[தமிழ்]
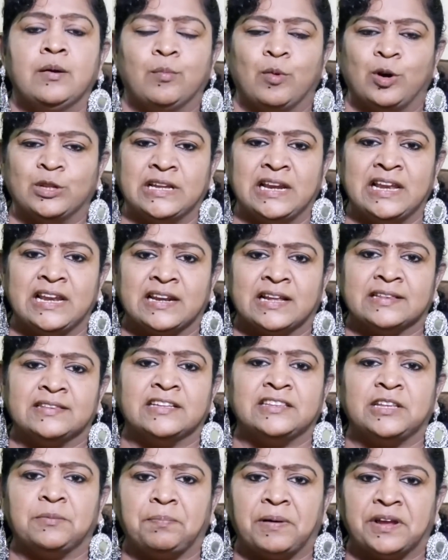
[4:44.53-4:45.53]
முதல்ல
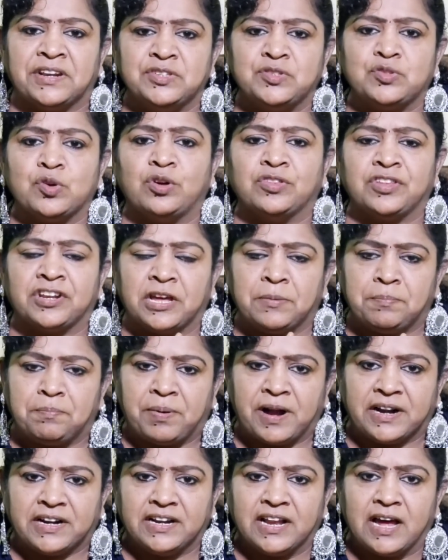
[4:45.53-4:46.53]
ரத்தத்தை பரிசோதனை
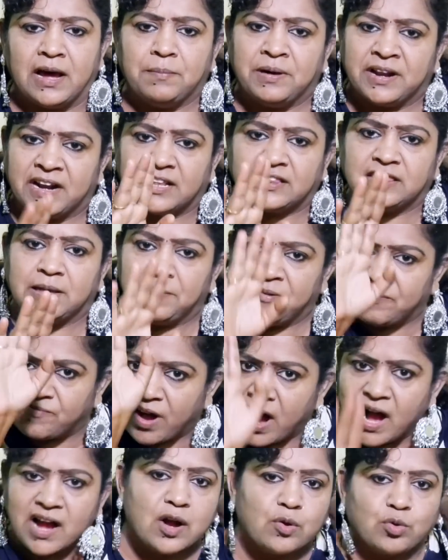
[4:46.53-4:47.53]
பண்ணாமல் ரத்தமே
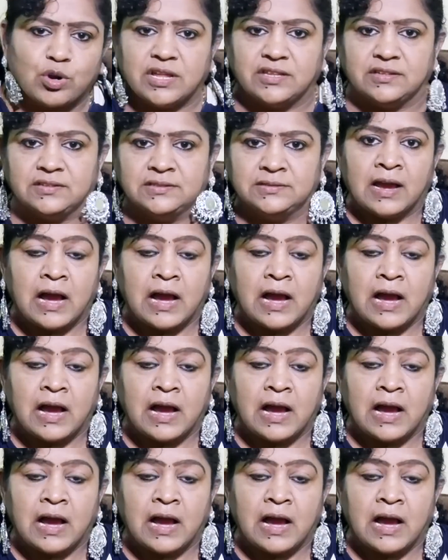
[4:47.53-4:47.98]
வாங்கக்கூடாது